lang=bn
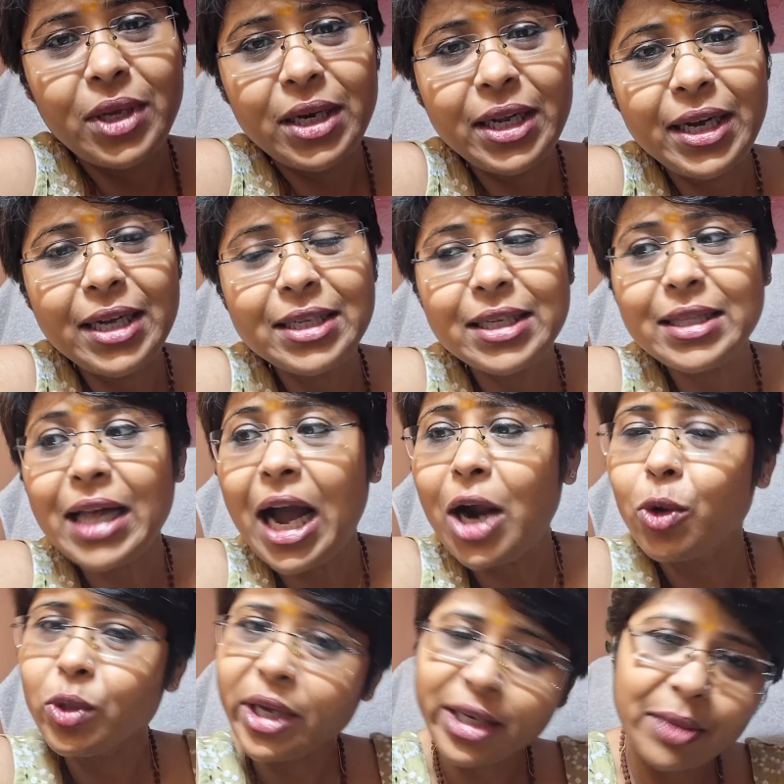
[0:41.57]
ঠিক আছে
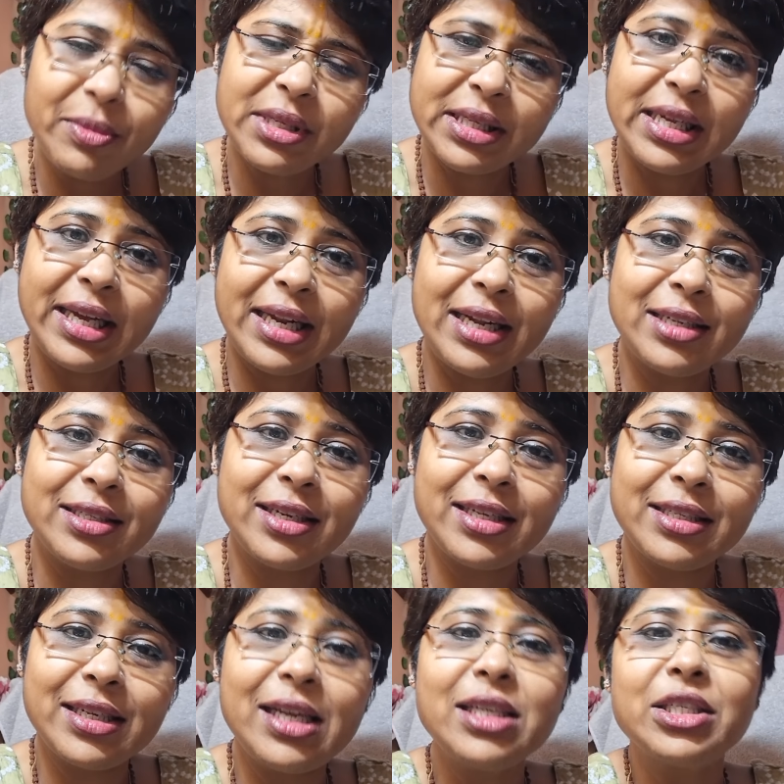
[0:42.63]
তারও তো একটা মিসিং এনার্জি
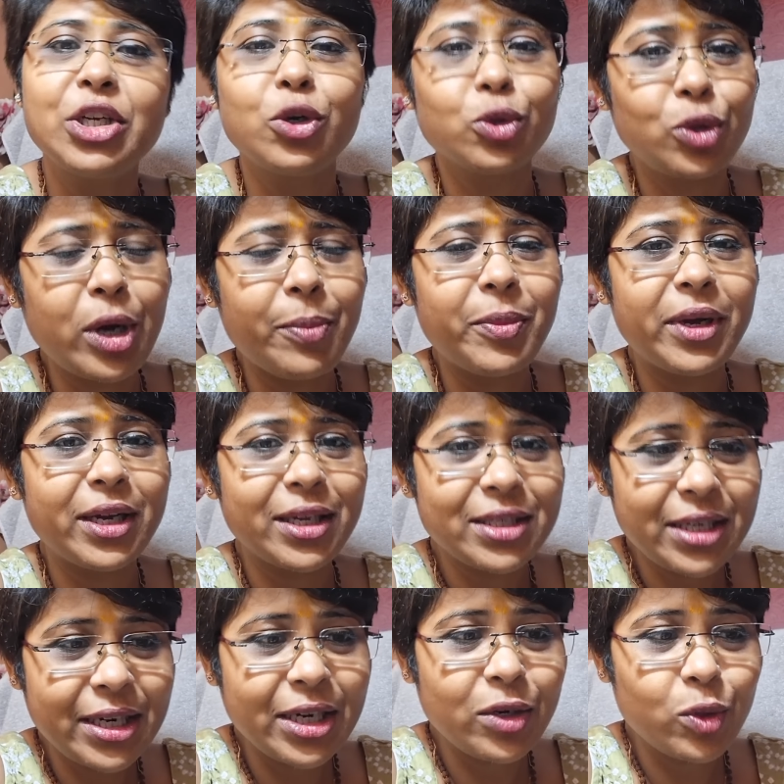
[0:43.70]
আছে না সেও তো আপনাকে
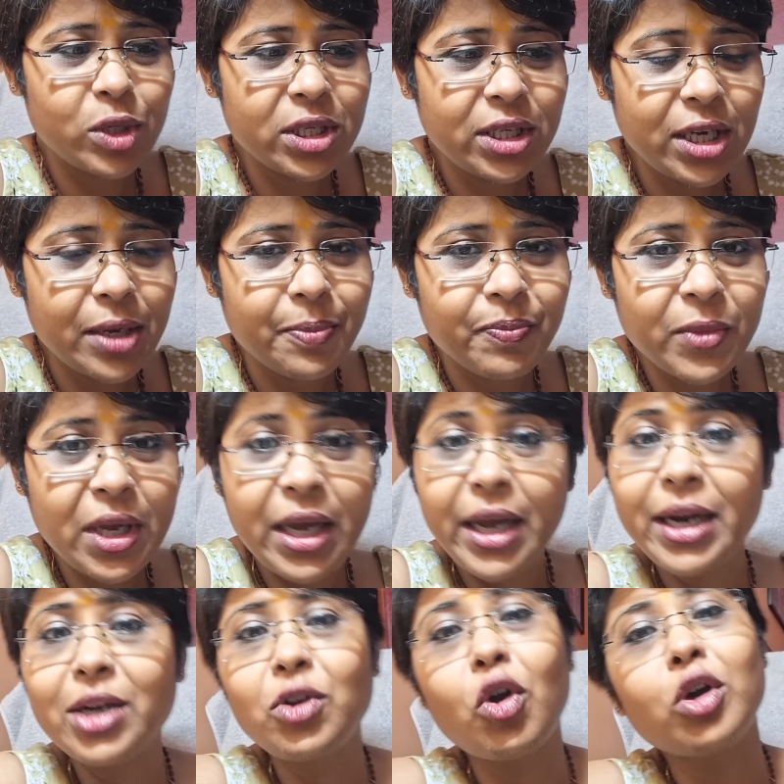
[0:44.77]
ছেড়ে রয়েছে
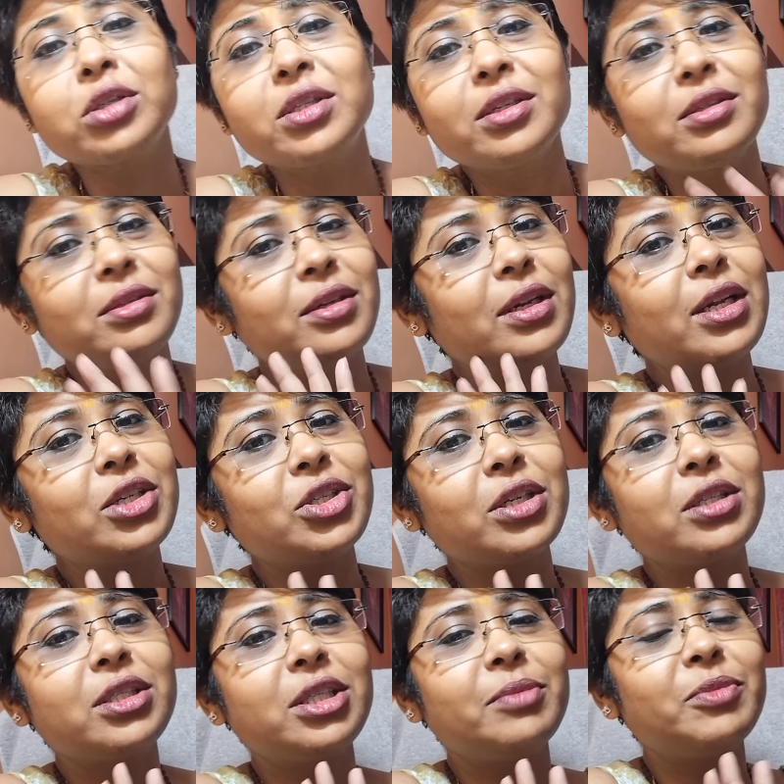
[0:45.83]
এটা টক্সিক
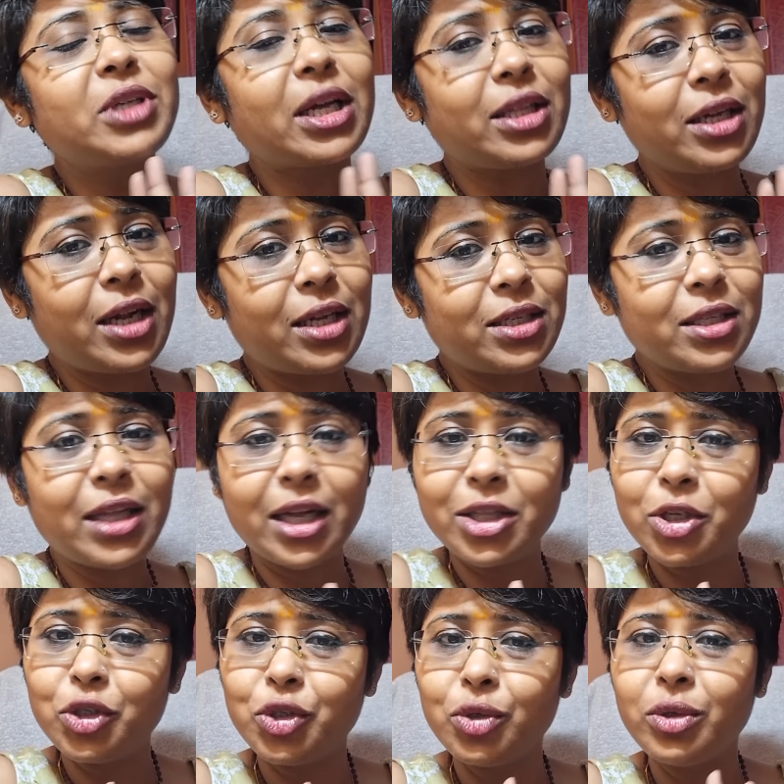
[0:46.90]
রিলেশনশিপ যাদের আছে
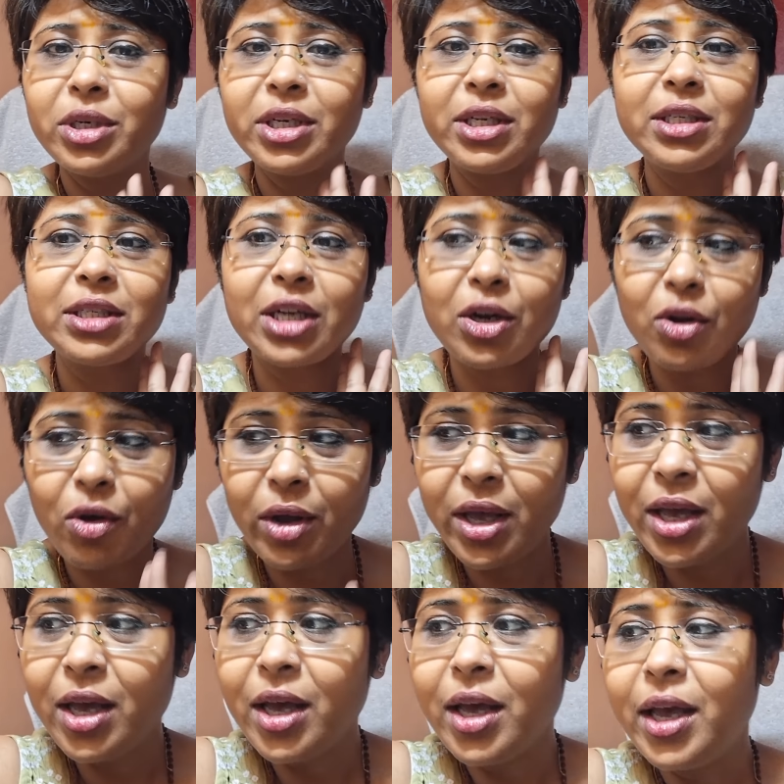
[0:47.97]
তাদের জন্য রিডিংটা নয়
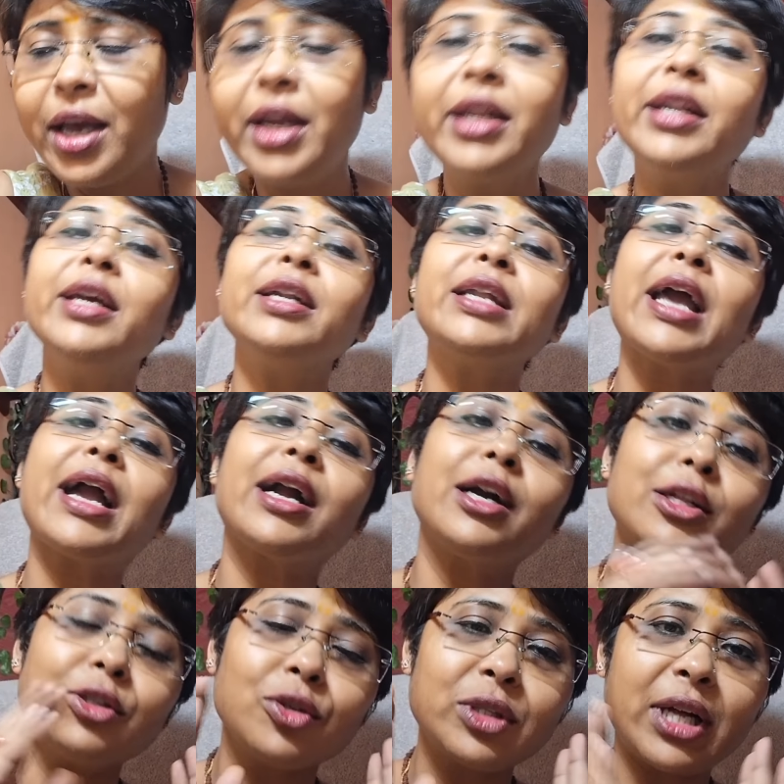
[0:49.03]
এই রিডিংটা
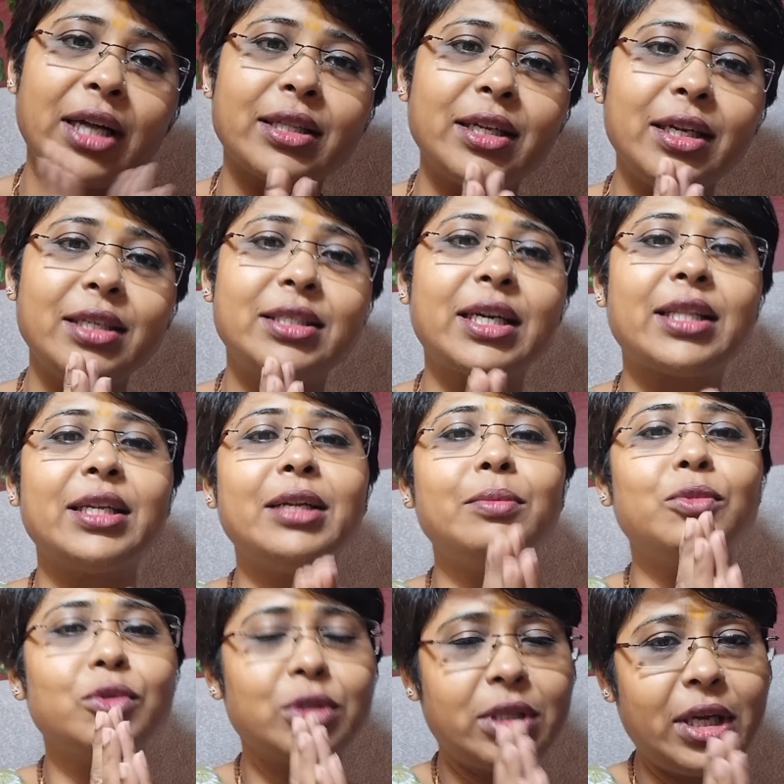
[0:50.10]
একান্ত তাদের যাদের
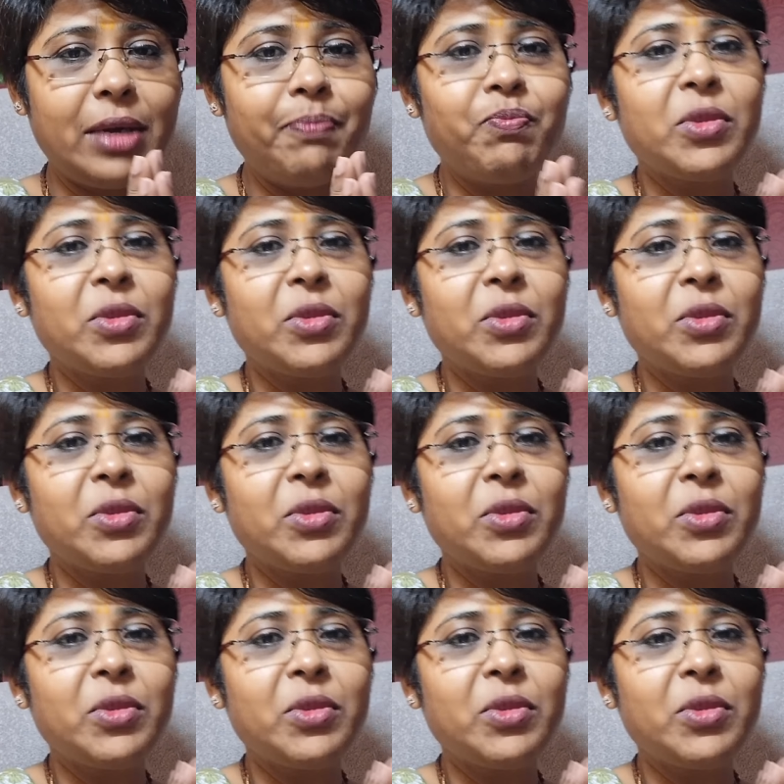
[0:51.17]
মধ্যে